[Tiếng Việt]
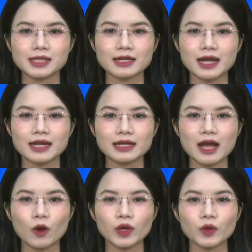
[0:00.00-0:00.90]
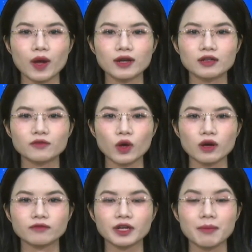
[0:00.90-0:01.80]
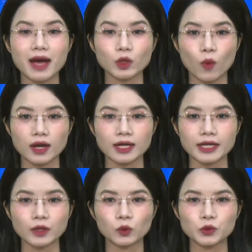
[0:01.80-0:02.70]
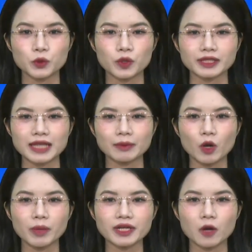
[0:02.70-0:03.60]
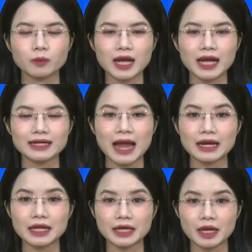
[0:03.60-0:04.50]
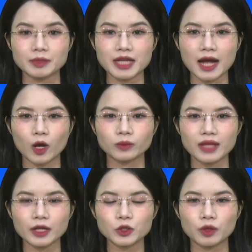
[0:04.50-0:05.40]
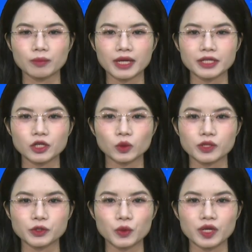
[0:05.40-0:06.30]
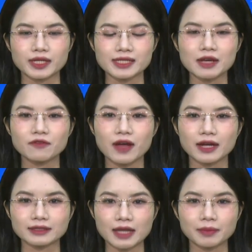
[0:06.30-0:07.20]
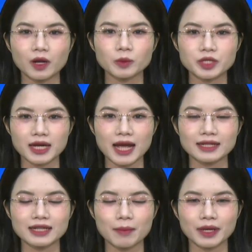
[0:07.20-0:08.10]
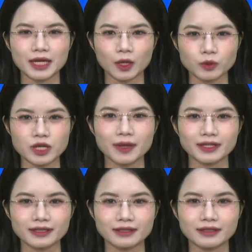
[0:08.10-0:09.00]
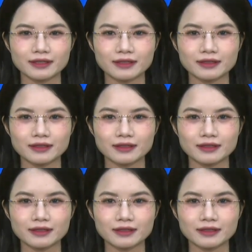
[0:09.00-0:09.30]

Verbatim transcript: Sáng nay, lãnh đạo huyện Hoa Lư phối hợp với Ban Quản lý Khu du lịch Tam Cốc Bích Động đã đi kiểm tra công tác chuẩn bị cho tuần du lịch Sóc Vàng Tam Cốc Tràng An năm 2024.